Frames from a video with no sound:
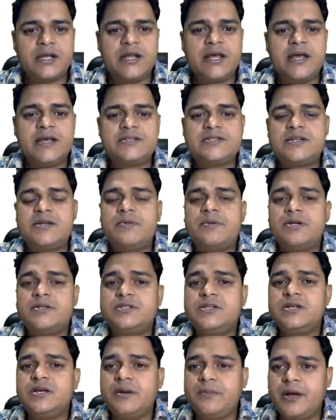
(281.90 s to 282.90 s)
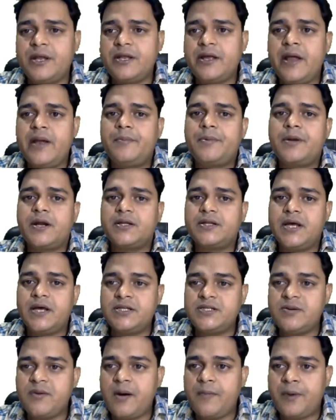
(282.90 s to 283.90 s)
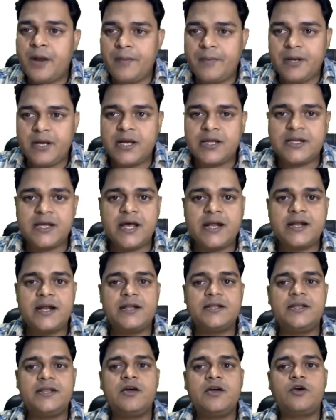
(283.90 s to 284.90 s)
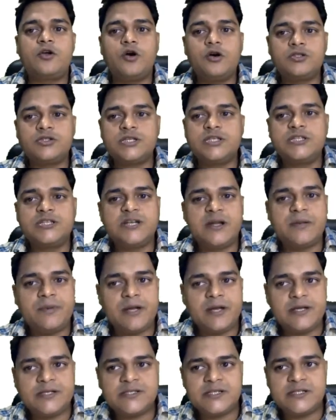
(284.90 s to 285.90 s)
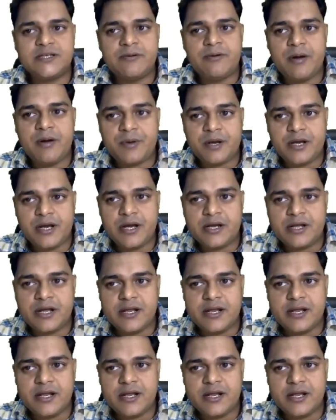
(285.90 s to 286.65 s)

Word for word: करें एस थ्री वर्जनिंग हमारी हेल्प करता है जब आप रेप्लिका तैयार करते हैं क्रॉस रीजन रेप्लीकेशन जब आप क्रिएट